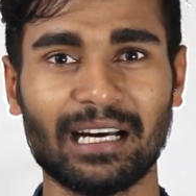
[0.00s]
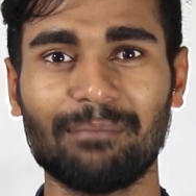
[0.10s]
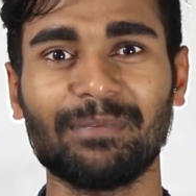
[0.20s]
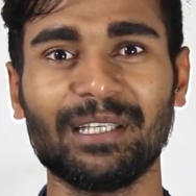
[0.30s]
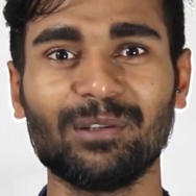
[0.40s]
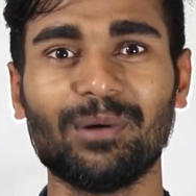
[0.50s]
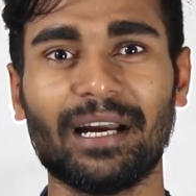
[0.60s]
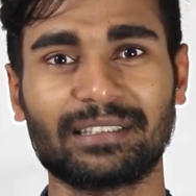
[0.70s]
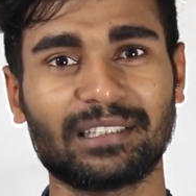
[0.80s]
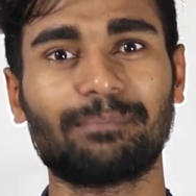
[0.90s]
আপনি কিন্তু
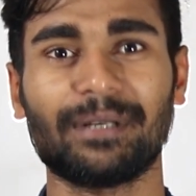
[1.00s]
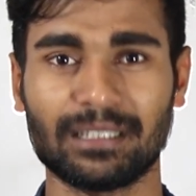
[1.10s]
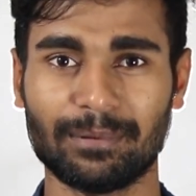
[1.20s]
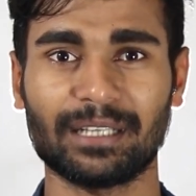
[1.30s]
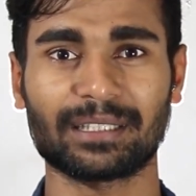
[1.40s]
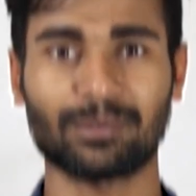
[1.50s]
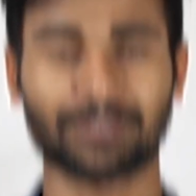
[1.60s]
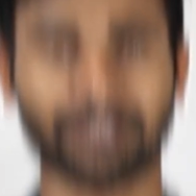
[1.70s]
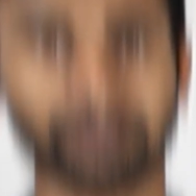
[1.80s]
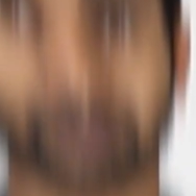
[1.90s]
অ্যাডসেন্স পেয়ে যাবেন আশা
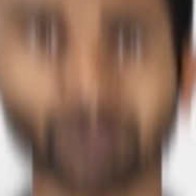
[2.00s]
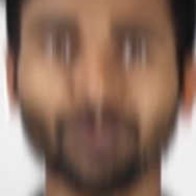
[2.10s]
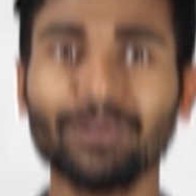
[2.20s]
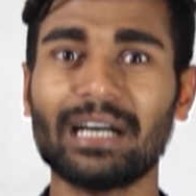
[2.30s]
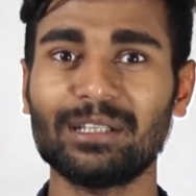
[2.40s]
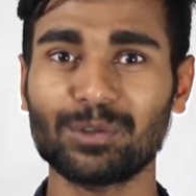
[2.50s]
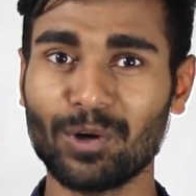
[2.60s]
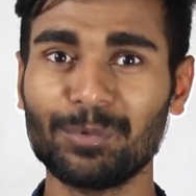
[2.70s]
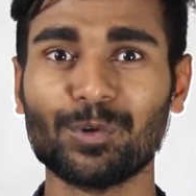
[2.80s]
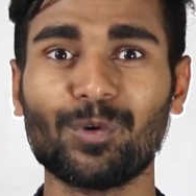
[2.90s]
করছি তো চলুন
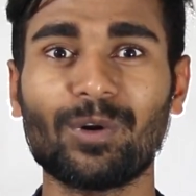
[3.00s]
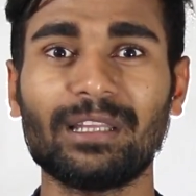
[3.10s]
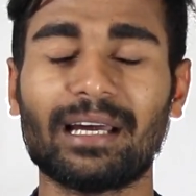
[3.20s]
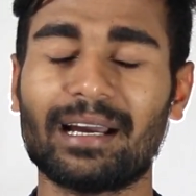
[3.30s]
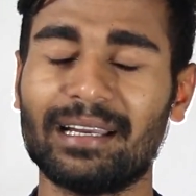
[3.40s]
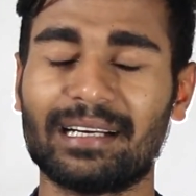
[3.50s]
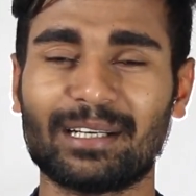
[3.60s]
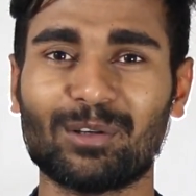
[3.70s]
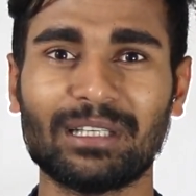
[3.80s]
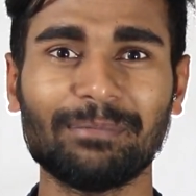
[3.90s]
কার্যক্রম শুরু করি তার আগে
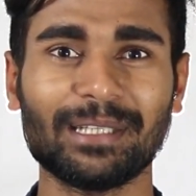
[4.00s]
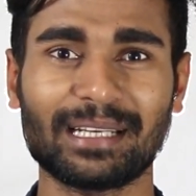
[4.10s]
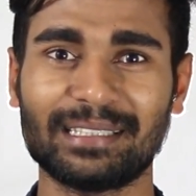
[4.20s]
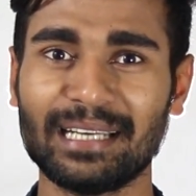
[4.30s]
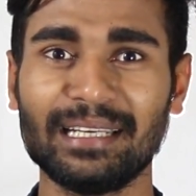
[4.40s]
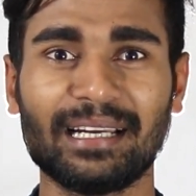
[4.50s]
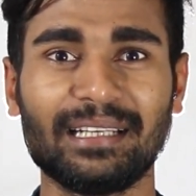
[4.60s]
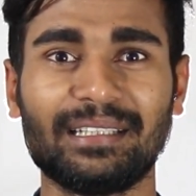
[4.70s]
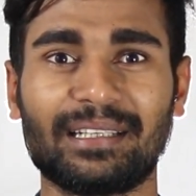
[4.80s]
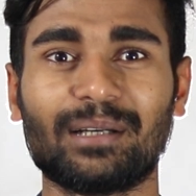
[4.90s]
একটা কথা আপনাদেরকে জানিয়ে
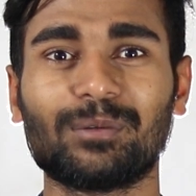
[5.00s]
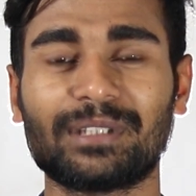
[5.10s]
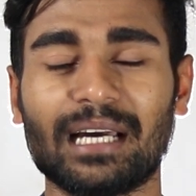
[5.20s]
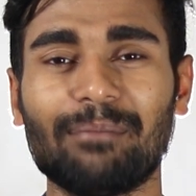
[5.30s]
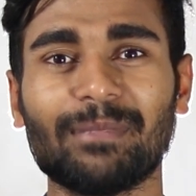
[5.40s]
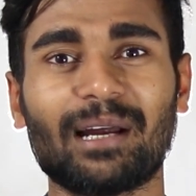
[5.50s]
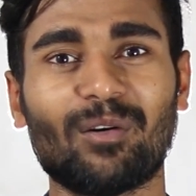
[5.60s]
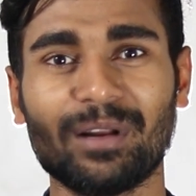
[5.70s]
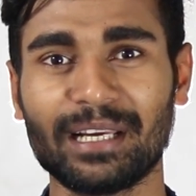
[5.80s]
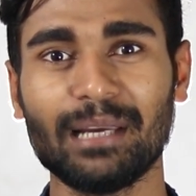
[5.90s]
রাখি সেটা হচ্ছে আপনারা
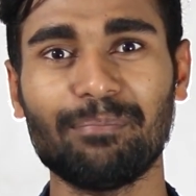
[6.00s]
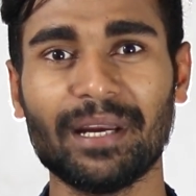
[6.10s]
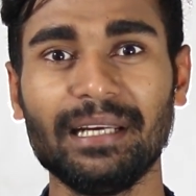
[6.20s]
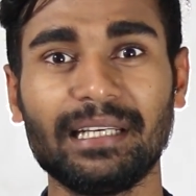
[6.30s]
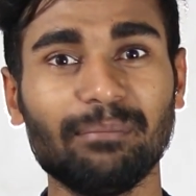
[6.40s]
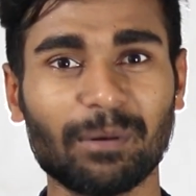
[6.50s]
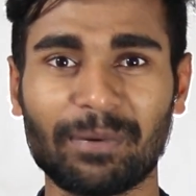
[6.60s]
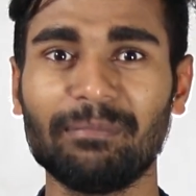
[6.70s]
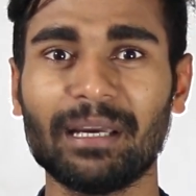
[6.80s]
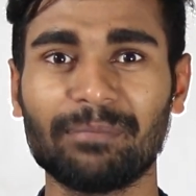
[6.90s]
অনেকেই পেইড কিংবা
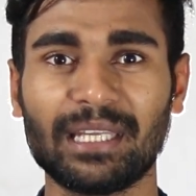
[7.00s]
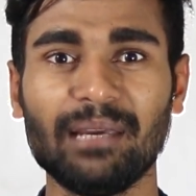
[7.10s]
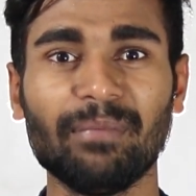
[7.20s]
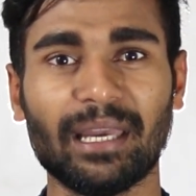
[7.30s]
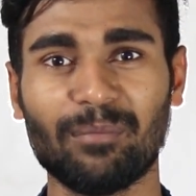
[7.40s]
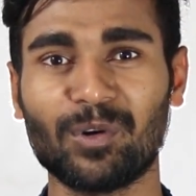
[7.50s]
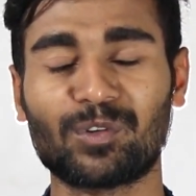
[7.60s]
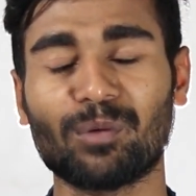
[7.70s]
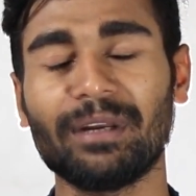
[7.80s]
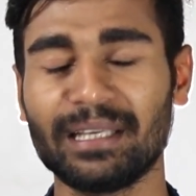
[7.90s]
প্রিমিয়াম থিম এবং
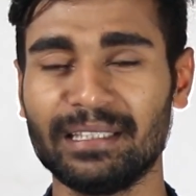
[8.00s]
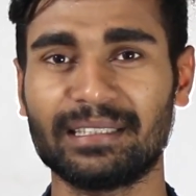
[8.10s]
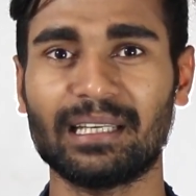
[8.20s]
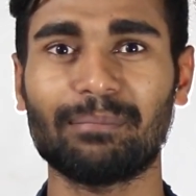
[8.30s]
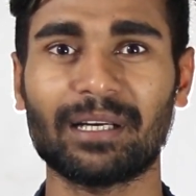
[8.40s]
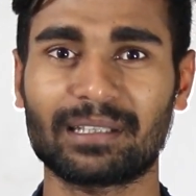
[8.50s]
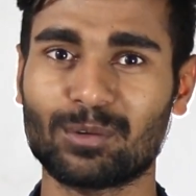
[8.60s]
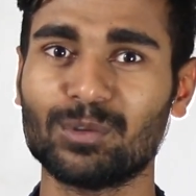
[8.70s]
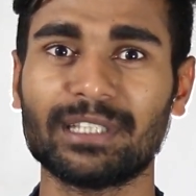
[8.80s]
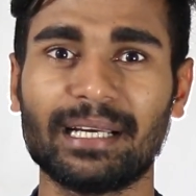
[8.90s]
ডোমেন কিনতে চান বাট
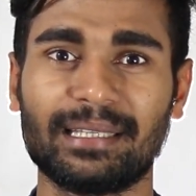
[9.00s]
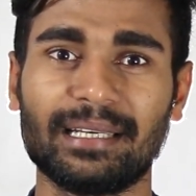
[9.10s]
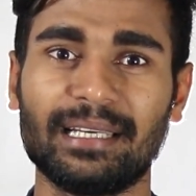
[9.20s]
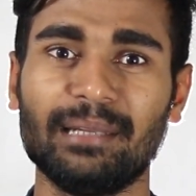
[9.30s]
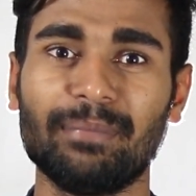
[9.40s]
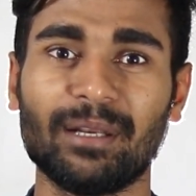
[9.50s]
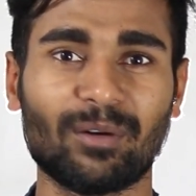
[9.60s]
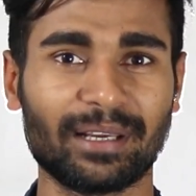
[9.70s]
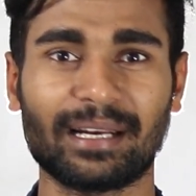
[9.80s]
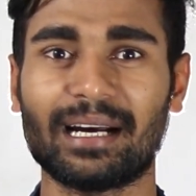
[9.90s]
কোন জায়গা থেকে কিনবেন
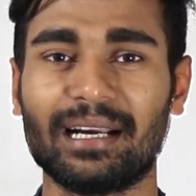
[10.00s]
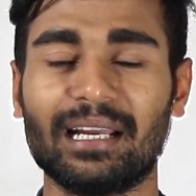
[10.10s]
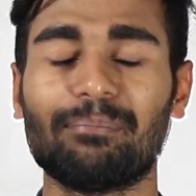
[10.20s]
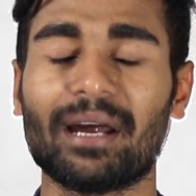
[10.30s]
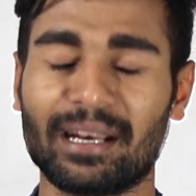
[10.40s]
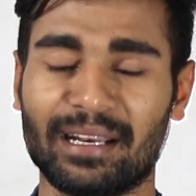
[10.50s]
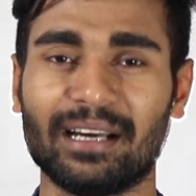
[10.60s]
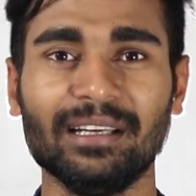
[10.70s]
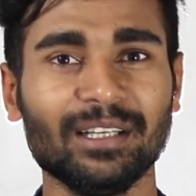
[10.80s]
অনেকের কার্ড নাই পারেন না